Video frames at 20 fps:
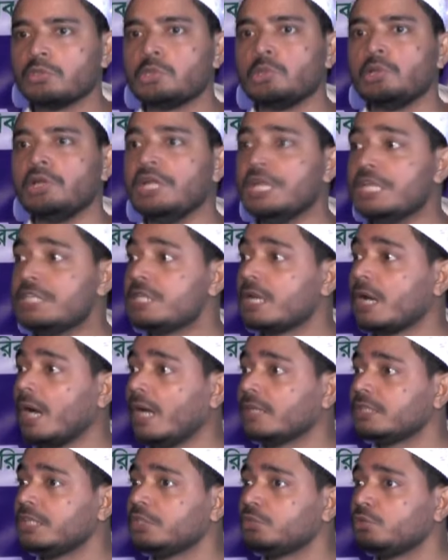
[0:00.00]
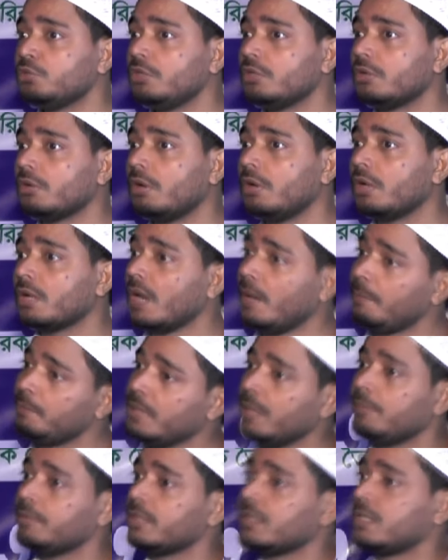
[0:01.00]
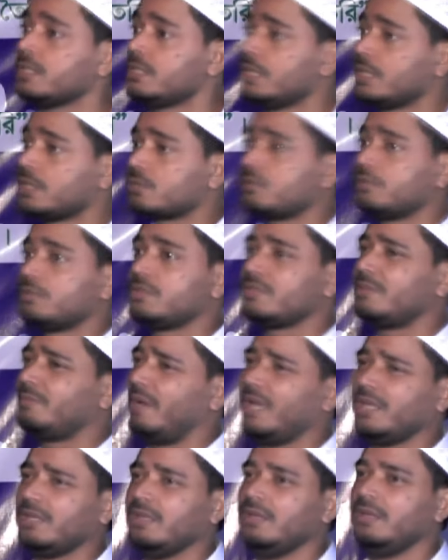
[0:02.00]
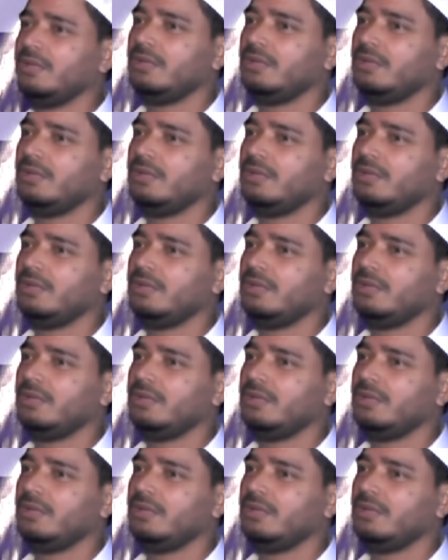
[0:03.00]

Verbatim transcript: রসুলের নিজের হাতের তৈরি করা লোক আপনি আমাদেরকে জিজ্ঞেস করতেছেন ভাই